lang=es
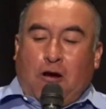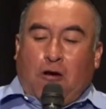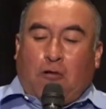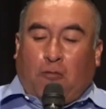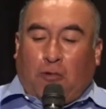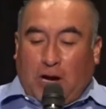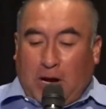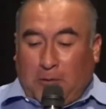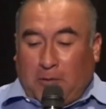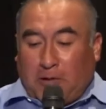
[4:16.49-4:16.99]
Lo
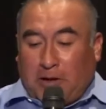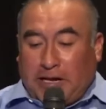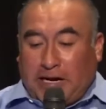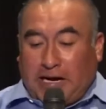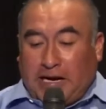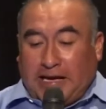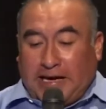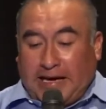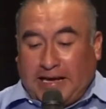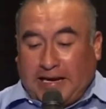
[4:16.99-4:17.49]
voy a volver
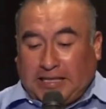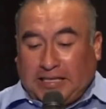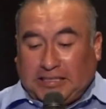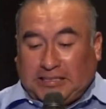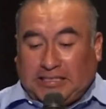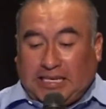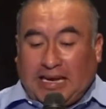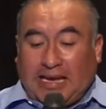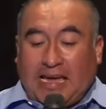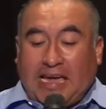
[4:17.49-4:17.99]
a leer,
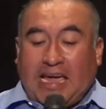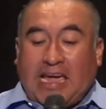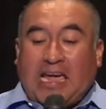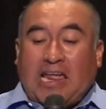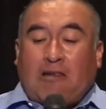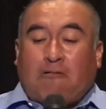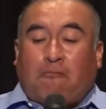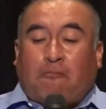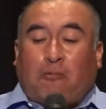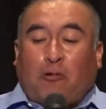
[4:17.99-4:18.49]
dice,
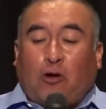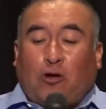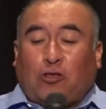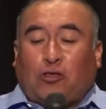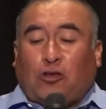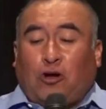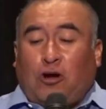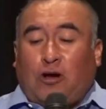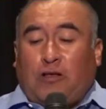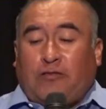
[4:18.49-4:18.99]
el
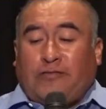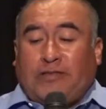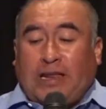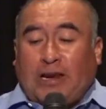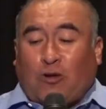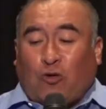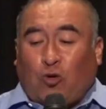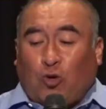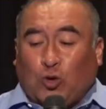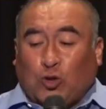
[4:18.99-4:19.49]
fruto
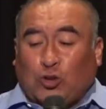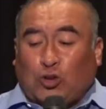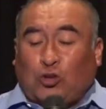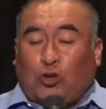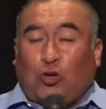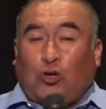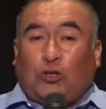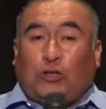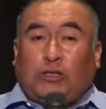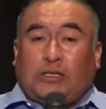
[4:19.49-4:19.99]
del
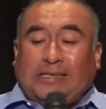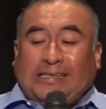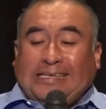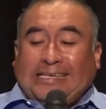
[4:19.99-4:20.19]
justo